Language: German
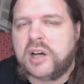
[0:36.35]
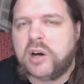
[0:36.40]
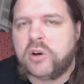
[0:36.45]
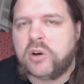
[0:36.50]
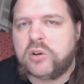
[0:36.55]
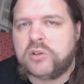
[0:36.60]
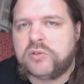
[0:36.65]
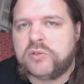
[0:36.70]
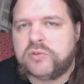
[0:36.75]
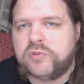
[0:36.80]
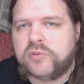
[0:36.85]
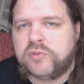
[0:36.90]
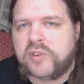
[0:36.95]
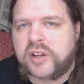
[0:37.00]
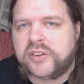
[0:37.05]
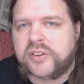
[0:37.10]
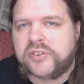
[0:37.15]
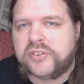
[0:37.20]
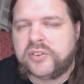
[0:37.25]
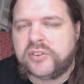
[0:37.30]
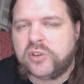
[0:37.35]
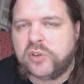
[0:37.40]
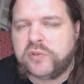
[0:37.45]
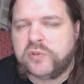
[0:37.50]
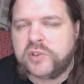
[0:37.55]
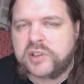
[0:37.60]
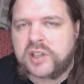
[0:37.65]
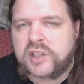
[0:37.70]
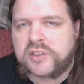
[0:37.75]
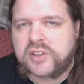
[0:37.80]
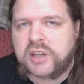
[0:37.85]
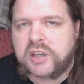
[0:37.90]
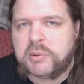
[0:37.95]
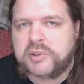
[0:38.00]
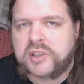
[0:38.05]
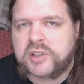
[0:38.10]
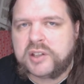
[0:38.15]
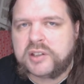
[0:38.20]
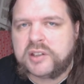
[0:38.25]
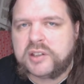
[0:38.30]
auch was die
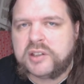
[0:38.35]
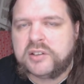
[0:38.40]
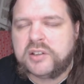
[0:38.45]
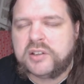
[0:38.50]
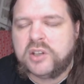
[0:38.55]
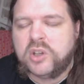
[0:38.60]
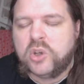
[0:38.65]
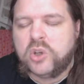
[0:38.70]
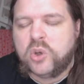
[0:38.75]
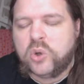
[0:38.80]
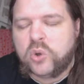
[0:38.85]
Öffentlichkeitsarbeit angeht.